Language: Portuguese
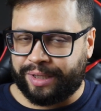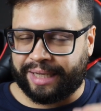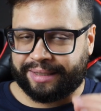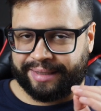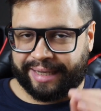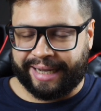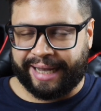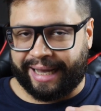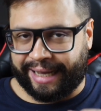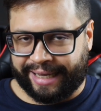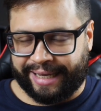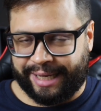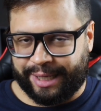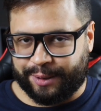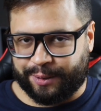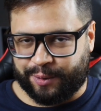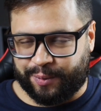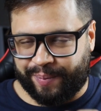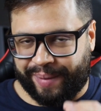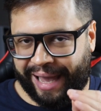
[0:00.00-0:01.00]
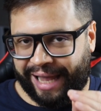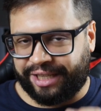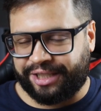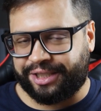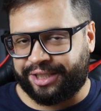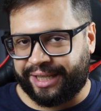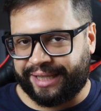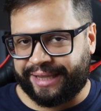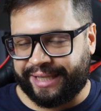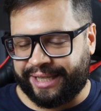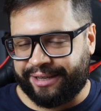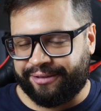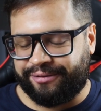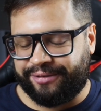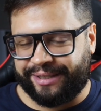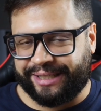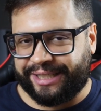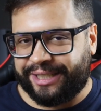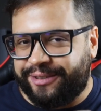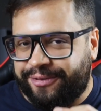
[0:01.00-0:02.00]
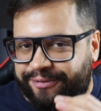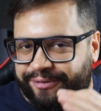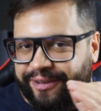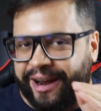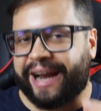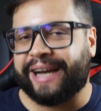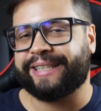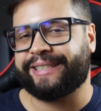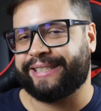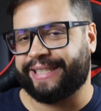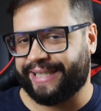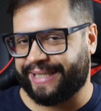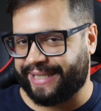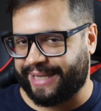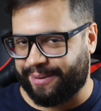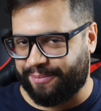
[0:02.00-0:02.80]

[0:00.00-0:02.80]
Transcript: das HQs, o Matt já teve diversas